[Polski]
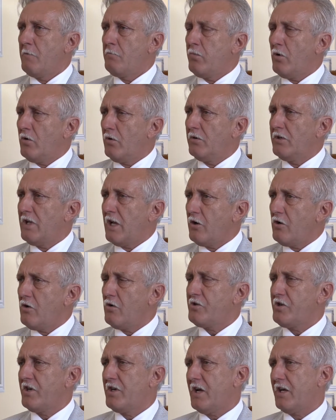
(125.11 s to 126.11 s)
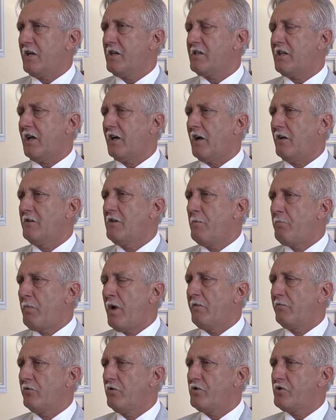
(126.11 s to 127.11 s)
bo najgorzej jak jest taka
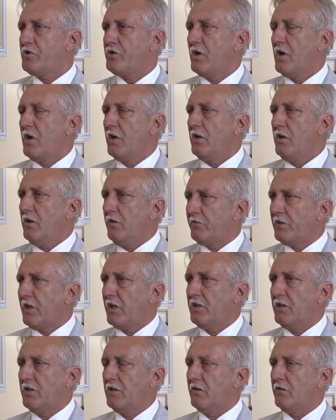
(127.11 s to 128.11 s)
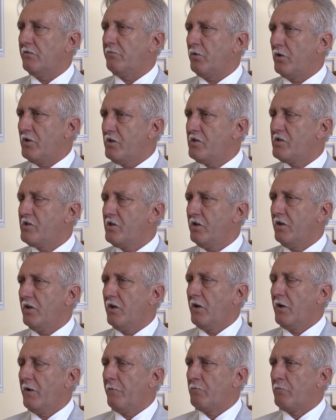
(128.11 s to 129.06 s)
niepewność i wtedy w policji